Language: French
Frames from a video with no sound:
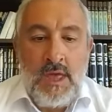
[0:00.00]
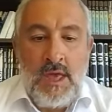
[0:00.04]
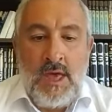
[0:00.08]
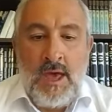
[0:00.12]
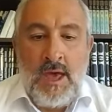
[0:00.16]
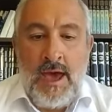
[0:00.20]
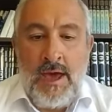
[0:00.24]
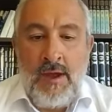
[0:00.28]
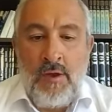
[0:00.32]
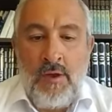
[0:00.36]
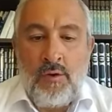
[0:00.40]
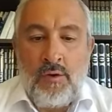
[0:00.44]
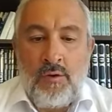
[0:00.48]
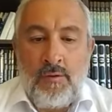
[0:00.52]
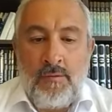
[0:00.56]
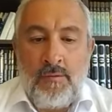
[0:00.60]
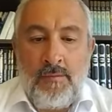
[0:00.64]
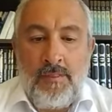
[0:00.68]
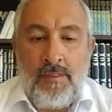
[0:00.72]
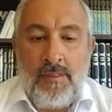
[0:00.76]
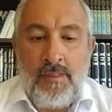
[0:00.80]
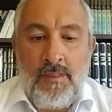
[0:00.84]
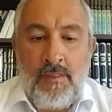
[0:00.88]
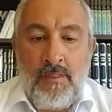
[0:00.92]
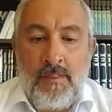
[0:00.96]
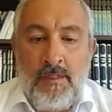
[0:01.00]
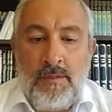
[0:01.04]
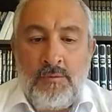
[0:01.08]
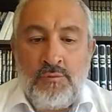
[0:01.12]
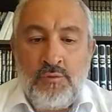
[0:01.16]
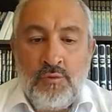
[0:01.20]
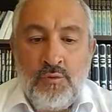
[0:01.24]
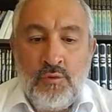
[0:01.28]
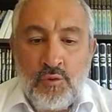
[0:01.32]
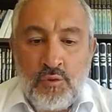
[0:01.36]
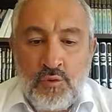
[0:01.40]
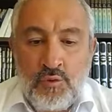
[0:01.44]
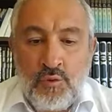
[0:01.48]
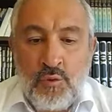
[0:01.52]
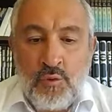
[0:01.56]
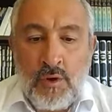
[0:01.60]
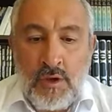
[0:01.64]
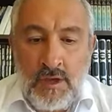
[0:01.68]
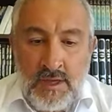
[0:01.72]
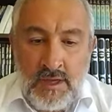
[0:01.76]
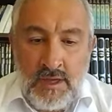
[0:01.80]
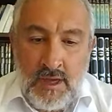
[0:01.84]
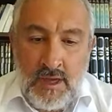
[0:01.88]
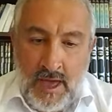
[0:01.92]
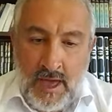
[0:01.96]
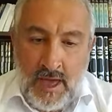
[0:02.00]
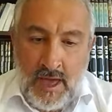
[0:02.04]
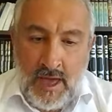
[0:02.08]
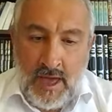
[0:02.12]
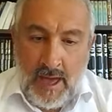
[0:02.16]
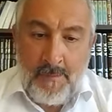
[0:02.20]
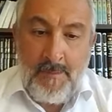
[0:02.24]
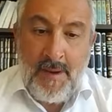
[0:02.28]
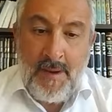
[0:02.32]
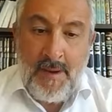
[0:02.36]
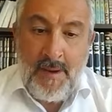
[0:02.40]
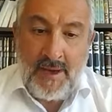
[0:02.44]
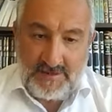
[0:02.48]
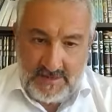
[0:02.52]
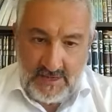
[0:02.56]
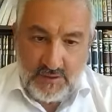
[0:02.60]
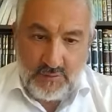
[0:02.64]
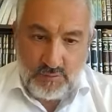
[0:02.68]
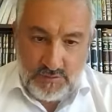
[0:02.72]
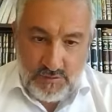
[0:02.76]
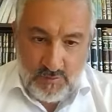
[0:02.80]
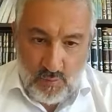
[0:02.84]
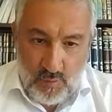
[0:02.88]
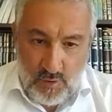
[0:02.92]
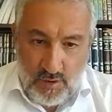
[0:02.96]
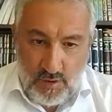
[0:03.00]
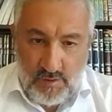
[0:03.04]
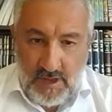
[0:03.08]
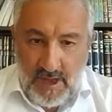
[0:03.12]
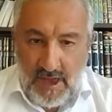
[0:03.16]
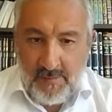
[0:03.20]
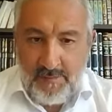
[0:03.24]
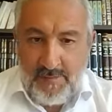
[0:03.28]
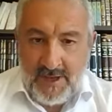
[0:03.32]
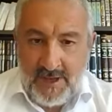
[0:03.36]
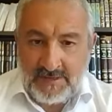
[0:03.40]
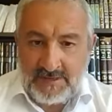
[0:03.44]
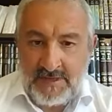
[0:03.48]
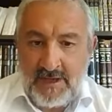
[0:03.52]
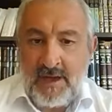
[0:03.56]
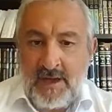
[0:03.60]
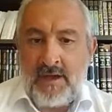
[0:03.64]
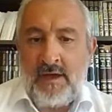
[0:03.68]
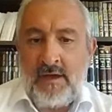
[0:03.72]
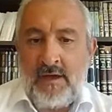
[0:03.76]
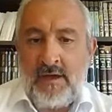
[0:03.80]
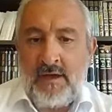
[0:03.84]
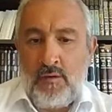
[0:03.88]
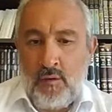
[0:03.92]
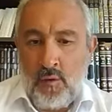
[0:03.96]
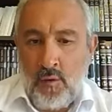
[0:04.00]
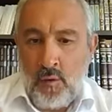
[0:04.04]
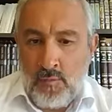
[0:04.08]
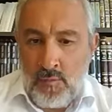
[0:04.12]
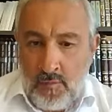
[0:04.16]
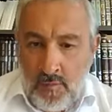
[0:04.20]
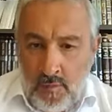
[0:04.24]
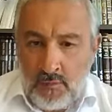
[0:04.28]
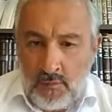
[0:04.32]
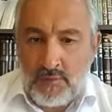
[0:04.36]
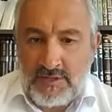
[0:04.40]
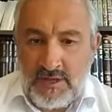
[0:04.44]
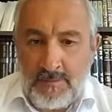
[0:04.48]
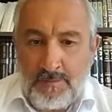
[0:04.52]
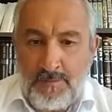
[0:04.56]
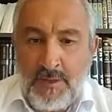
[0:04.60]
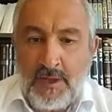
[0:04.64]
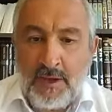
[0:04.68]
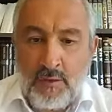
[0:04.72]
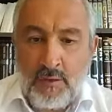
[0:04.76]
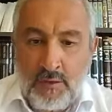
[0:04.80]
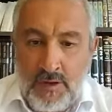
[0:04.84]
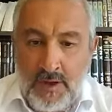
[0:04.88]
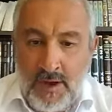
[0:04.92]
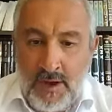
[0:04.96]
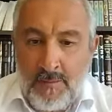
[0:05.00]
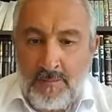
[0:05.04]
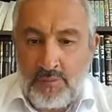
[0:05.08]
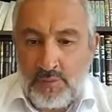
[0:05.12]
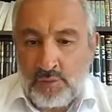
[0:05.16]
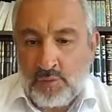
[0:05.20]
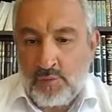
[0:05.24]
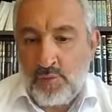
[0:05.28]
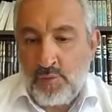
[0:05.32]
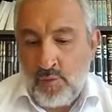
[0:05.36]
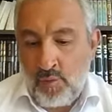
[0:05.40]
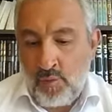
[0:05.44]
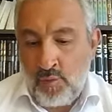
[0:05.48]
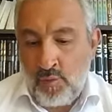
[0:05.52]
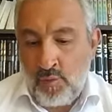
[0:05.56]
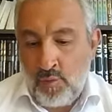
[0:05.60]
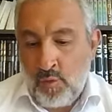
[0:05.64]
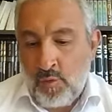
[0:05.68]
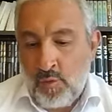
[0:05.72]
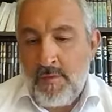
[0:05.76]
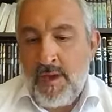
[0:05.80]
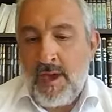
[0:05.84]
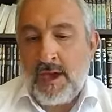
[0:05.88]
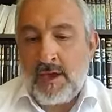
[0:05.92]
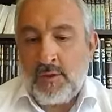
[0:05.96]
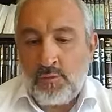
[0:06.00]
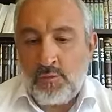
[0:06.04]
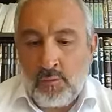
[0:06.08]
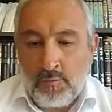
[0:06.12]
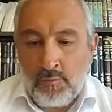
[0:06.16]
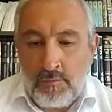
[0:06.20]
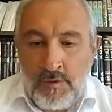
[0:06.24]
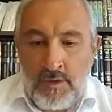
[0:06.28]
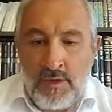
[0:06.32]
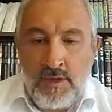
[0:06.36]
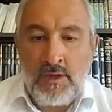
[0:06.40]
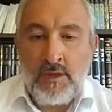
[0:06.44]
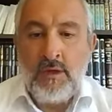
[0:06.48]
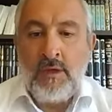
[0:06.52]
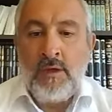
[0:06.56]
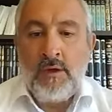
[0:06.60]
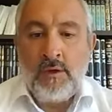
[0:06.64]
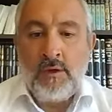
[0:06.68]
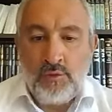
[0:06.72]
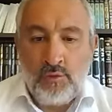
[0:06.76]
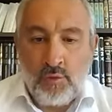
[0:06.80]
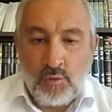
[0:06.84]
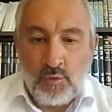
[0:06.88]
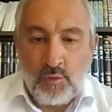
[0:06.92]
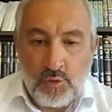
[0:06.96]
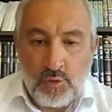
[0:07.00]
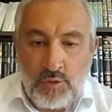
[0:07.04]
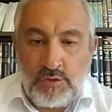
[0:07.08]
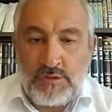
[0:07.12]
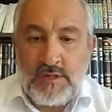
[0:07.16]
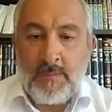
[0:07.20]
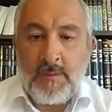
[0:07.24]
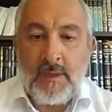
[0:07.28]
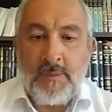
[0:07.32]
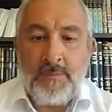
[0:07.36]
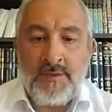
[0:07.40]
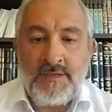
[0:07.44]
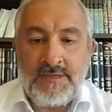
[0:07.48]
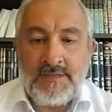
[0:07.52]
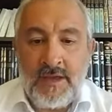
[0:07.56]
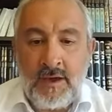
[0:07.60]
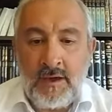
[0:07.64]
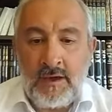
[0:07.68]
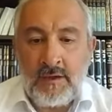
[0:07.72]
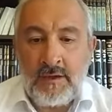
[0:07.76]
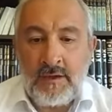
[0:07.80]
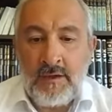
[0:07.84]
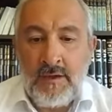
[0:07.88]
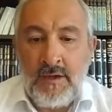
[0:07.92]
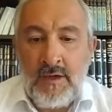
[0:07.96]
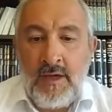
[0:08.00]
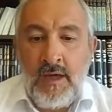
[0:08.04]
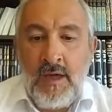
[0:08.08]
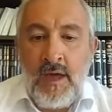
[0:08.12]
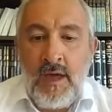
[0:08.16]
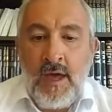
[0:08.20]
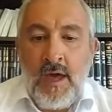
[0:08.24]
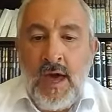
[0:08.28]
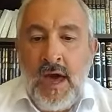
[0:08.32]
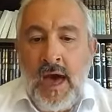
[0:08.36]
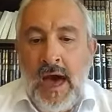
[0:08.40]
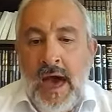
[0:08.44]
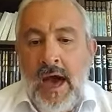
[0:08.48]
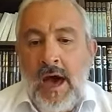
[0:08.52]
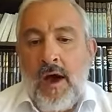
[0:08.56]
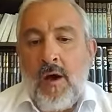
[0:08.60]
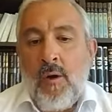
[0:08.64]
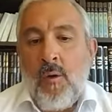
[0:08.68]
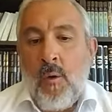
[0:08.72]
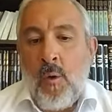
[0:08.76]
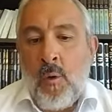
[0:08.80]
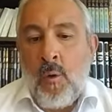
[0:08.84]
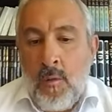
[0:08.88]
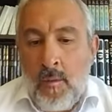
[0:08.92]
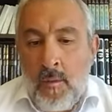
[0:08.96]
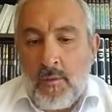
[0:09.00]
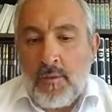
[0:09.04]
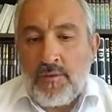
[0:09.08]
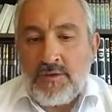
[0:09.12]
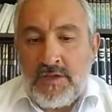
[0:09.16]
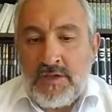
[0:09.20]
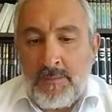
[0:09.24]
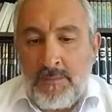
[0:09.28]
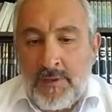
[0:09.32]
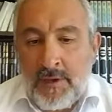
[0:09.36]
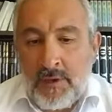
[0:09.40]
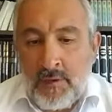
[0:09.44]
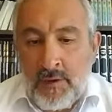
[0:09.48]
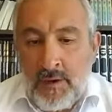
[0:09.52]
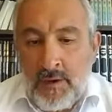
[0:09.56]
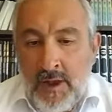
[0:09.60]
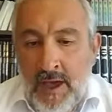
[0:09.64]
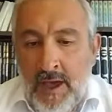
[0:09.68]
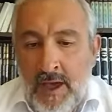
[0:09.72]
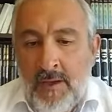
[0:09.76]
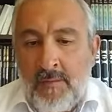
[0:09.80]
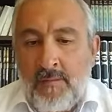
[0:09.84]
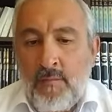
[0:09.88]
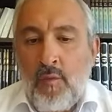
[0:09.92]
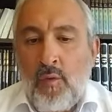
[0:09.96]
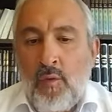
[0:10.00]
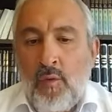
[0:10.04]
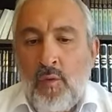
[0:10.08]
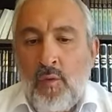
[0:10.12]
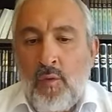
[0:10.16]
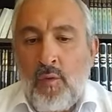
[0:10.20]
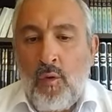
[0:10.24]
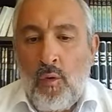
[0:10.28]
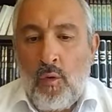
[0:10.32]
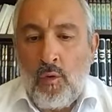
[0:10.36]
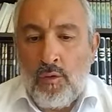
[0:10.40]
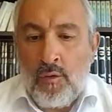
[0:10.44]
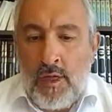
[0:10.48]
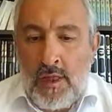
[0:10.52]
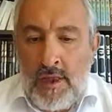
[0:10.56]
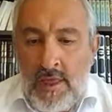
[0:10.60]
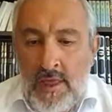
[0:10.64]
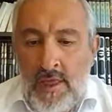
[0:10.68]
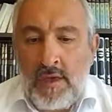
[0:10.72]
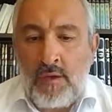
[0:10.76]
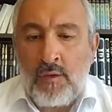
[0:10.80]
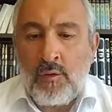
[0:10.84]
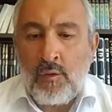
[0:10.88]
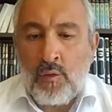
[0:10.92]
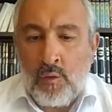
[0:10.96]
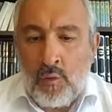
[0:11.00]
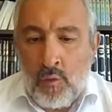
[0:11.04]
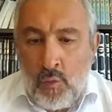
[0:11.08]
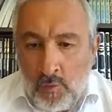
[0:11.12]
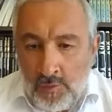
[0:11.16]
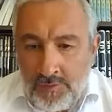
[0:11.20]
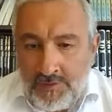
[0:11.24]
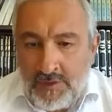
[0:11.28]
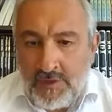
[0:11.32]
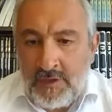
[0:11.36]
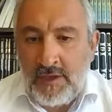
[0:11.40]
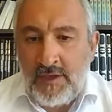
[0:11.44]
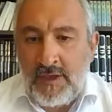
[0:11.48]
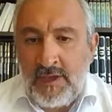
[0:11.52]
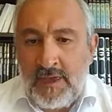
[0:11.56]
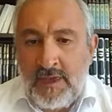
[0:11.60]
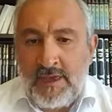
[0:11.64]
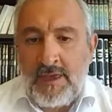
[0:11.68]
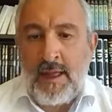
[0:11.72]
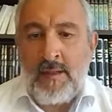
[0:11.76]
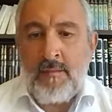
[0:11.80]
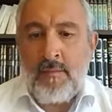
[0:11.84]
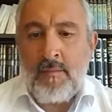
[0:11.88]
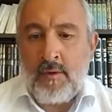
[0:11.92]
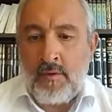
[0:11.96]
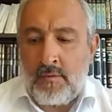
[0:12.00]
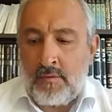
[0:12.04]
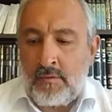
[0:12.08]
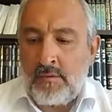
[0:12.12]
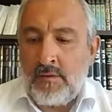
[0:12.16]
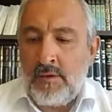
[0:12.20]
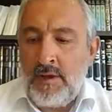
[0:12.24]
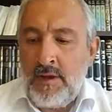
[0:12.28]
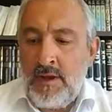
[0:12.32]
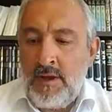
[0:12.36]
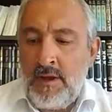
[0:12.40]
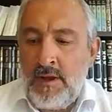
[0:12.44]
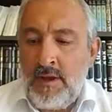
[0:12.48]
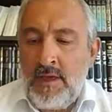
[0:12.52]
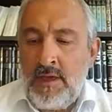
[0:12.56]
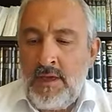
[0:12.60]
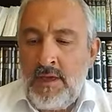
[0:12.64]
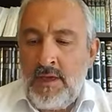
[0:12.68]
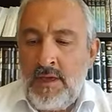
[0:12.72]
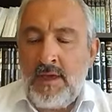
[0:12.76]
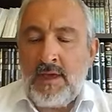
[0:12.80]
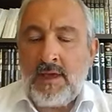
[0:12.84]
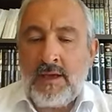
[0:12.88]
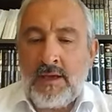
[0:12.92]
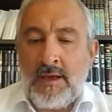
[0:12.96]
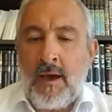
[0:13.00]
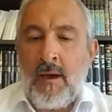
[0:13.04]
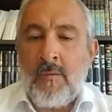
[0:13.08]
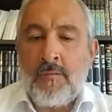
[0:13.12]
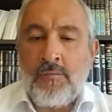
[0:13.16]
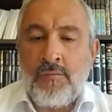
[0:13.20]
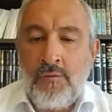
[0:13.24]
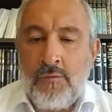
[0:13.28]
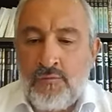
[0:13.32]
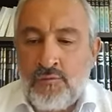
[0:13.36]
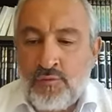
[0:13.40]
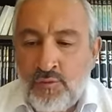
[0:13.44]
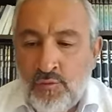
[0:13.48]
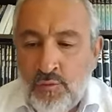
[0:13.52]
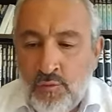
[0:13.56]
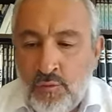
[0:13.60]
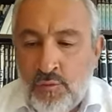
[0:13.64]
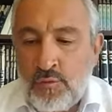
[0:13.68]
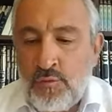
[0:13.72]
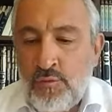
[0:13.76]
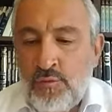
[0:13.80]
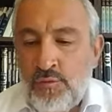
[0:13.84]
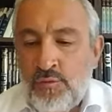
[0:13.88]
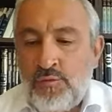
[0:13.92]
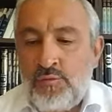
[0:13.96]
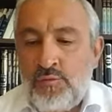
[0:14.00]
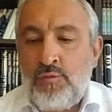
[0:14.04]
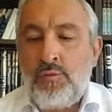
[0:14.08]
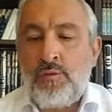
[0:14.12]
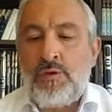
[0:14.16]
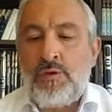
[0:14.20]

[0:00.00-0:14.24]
Alors, de nos jours, et à part ça, excusez-moi, à part ça, au moment de cette période-là, puisque le Homer est tombé donc juste après Pessah, au moment de cette période-là, on allait compter également les 49 jours de,